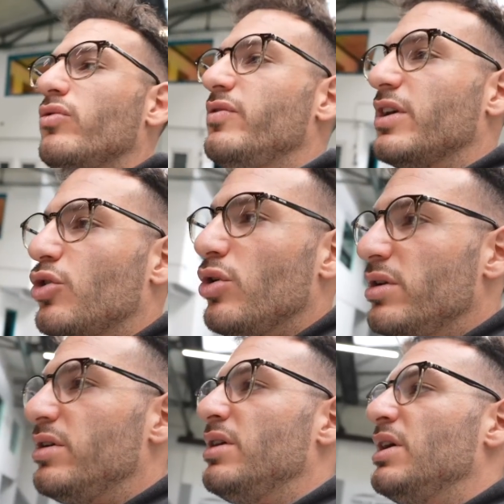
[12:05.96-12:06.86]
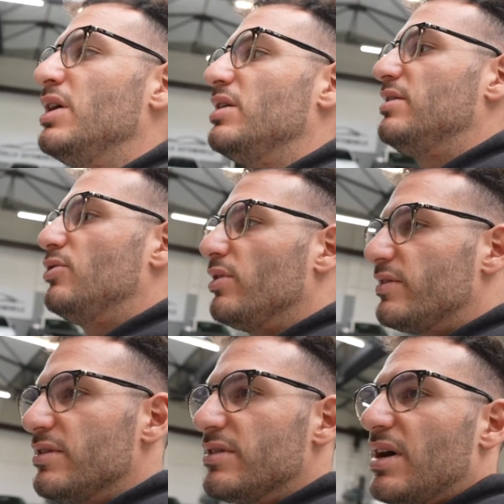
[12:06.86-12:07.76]
und wir können die
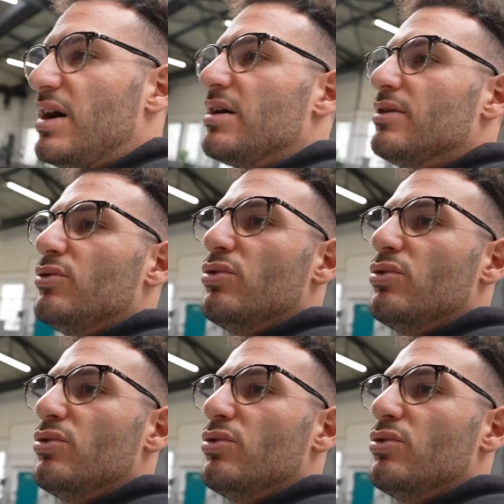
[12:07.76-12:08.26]
Kosten tragen